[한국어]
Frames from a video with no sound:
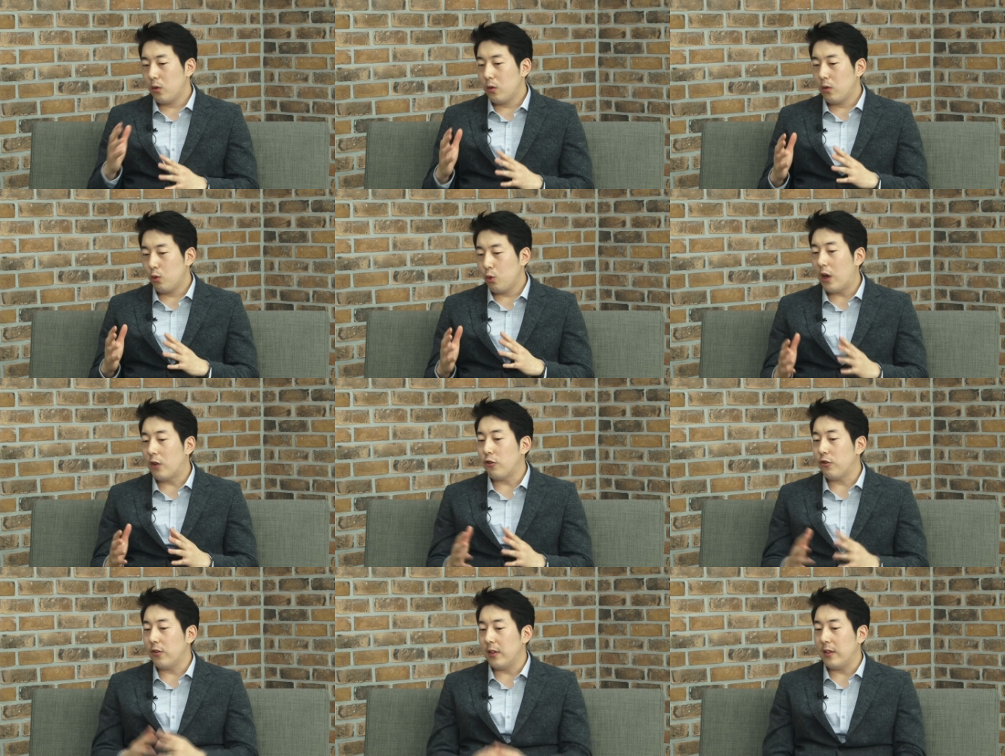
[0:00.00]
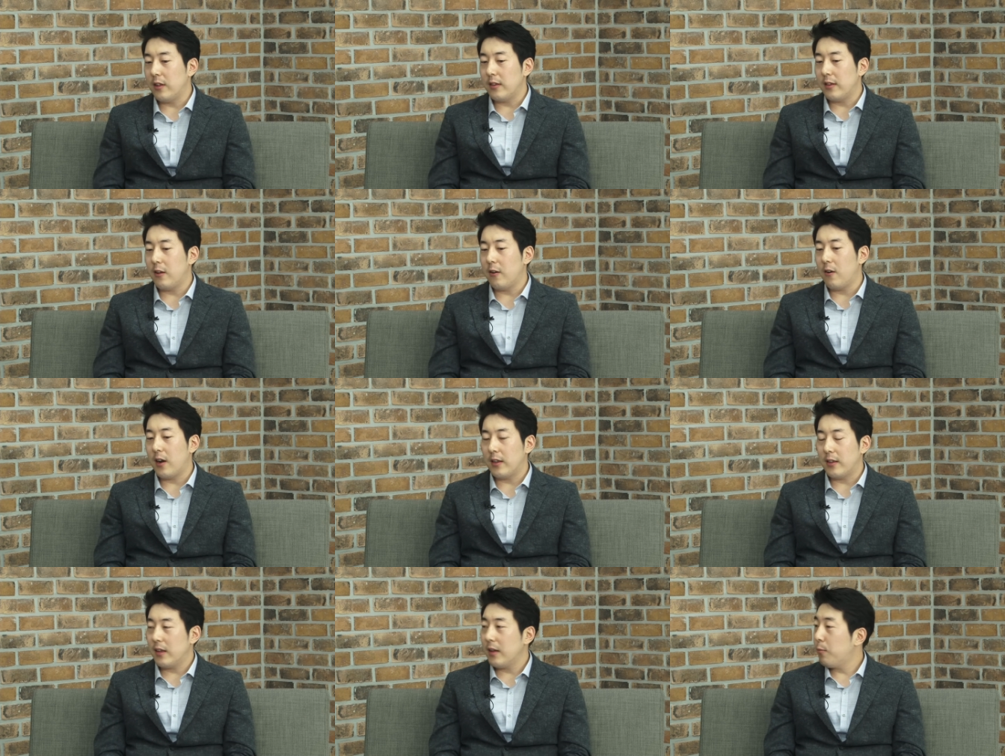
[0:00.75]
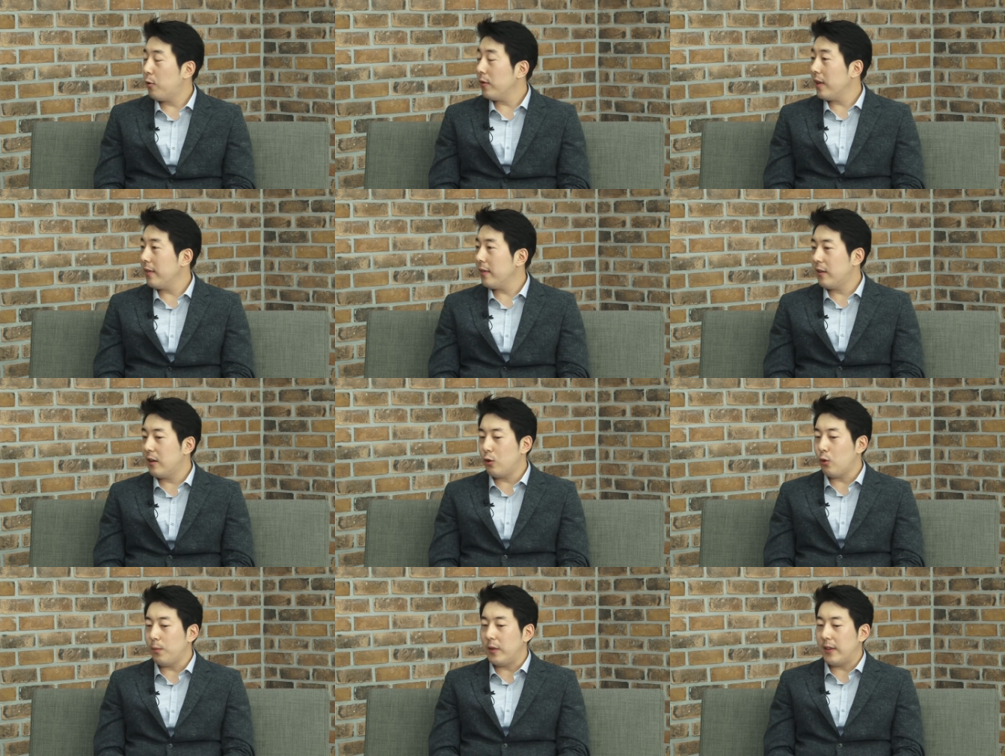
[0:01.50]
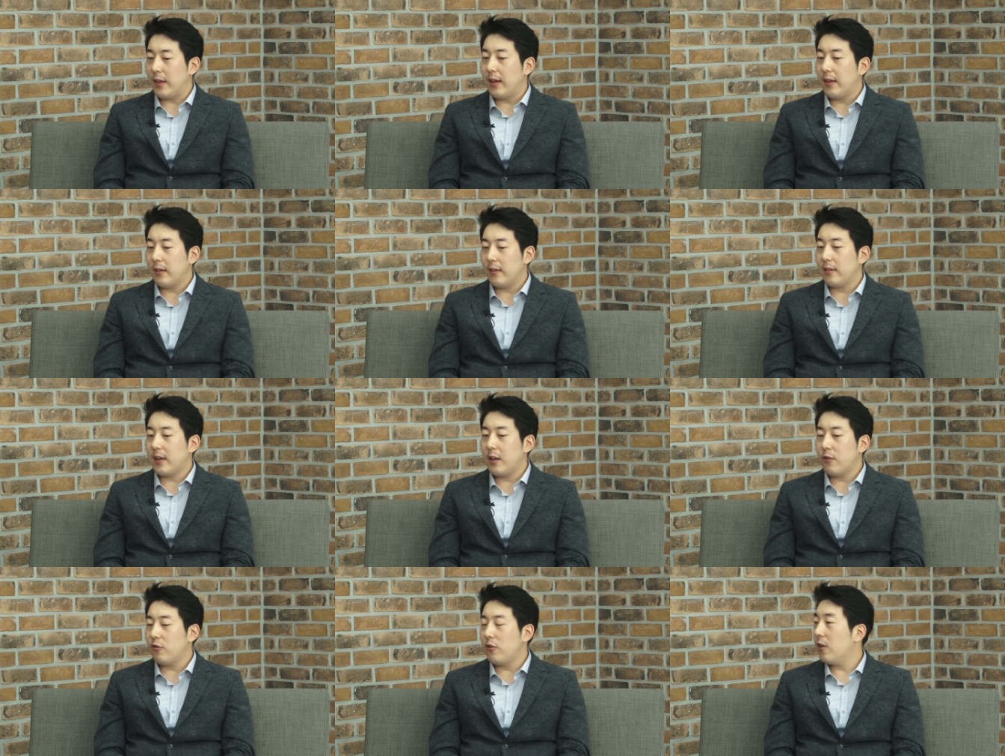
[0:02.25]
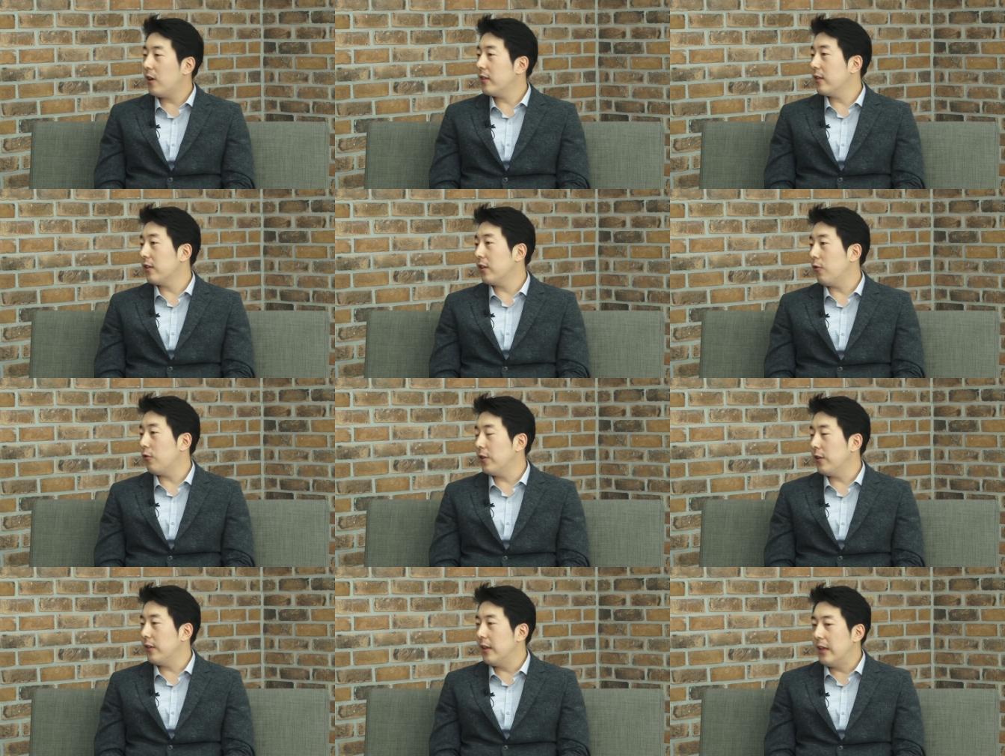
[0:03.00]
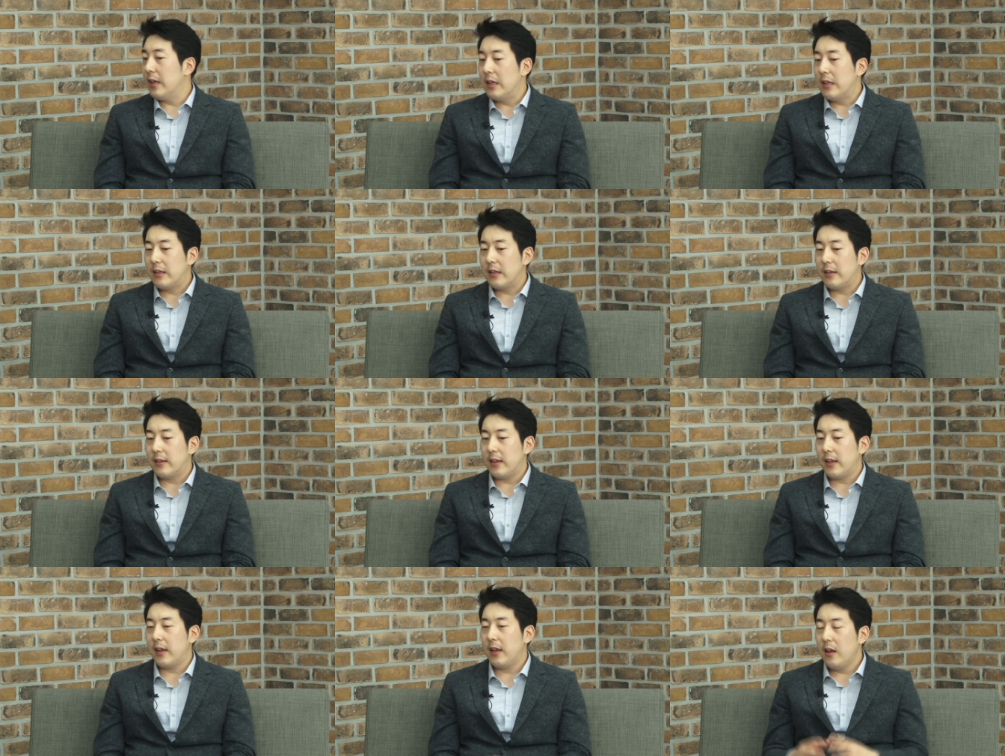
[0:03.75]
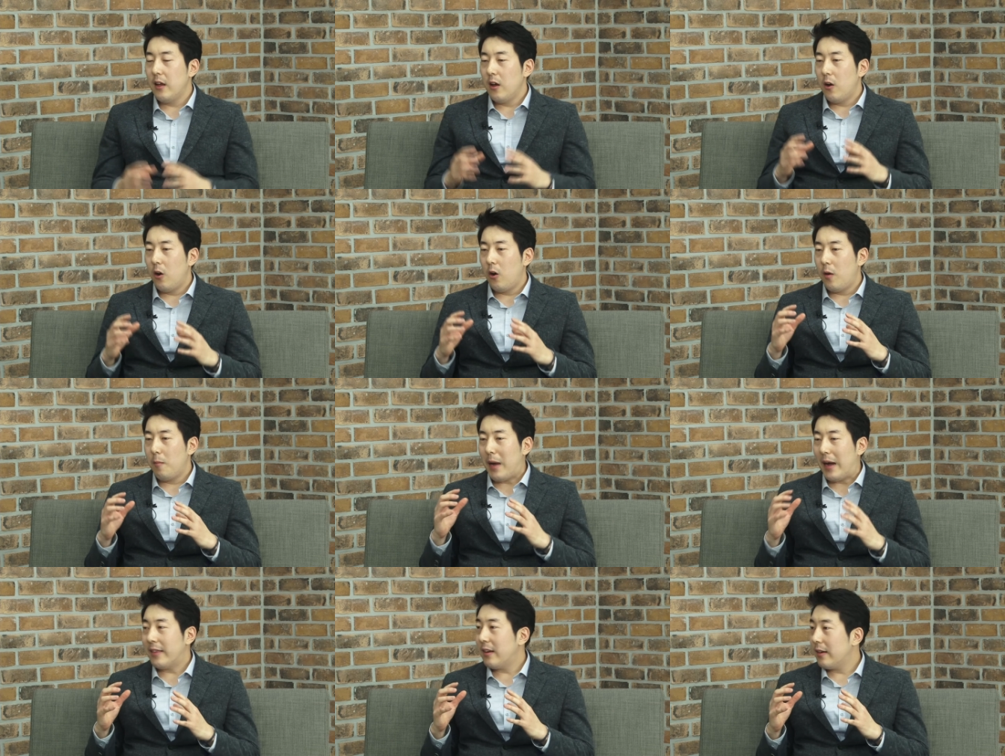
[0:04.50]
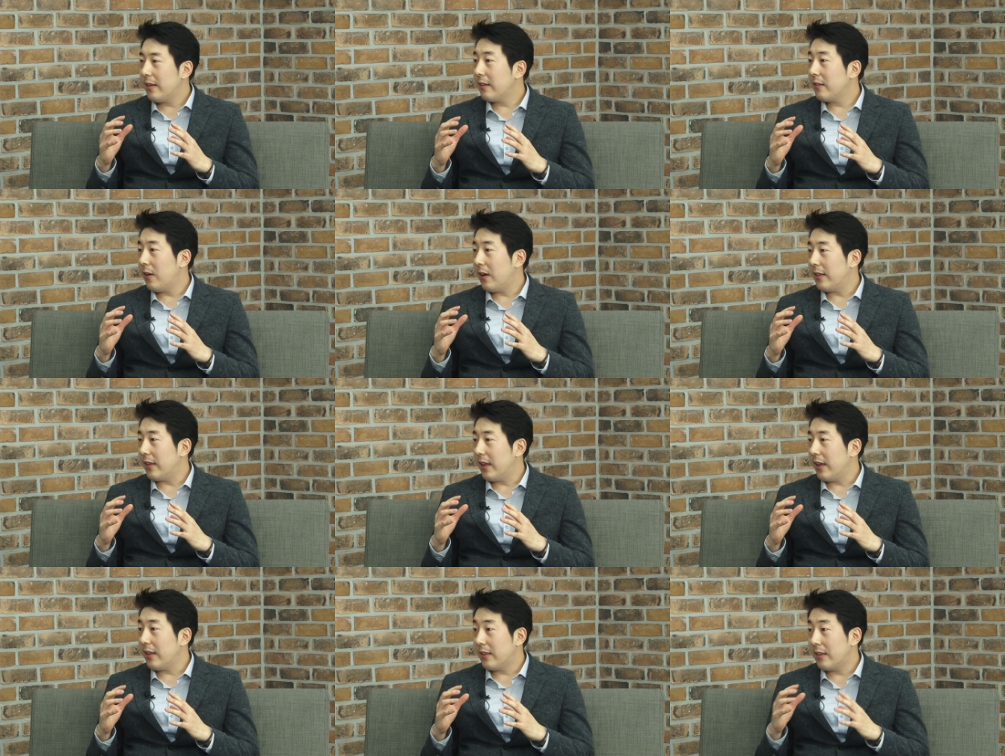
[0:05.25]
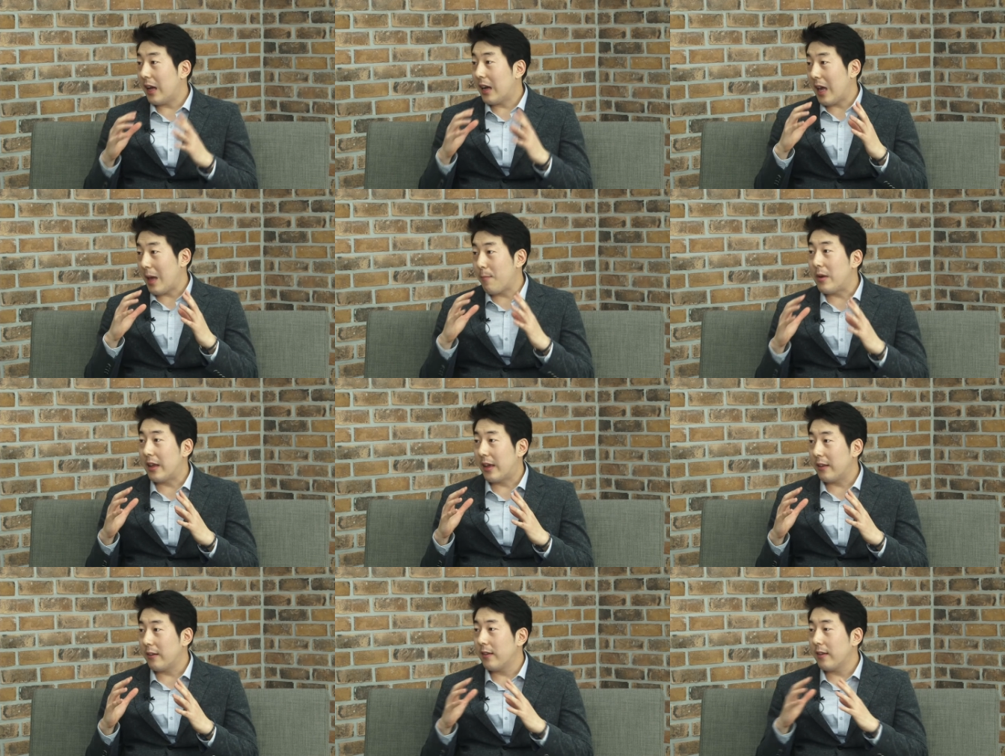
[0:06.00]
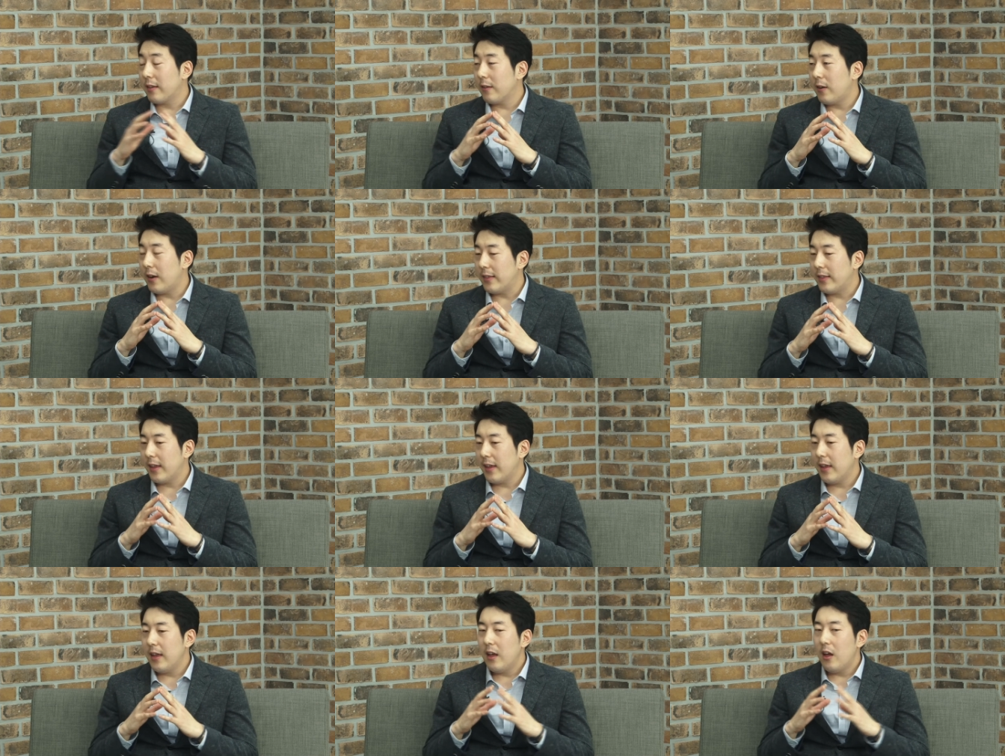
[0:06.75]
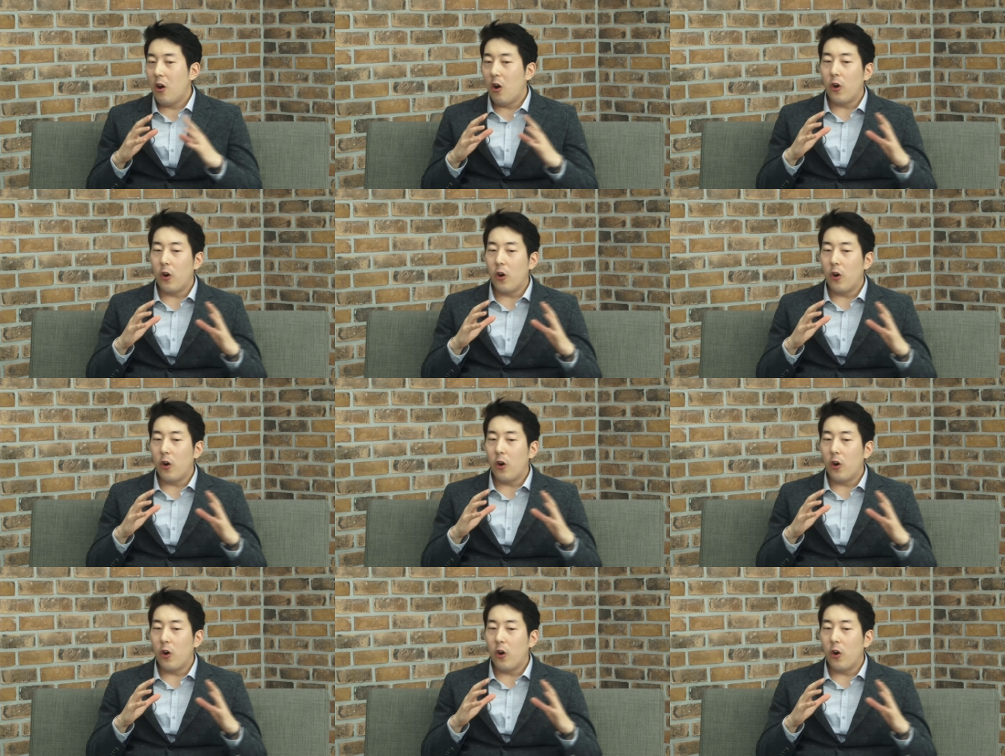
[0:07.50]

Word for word: 도와줄 수 있는 이제 여러 가지 프로세스들이 돕니다. 음. 스케줄러 같은 경우는 음. 실제 파드를 생성할 때, 즉 아까 애플리케이션을 생성할 때 네네.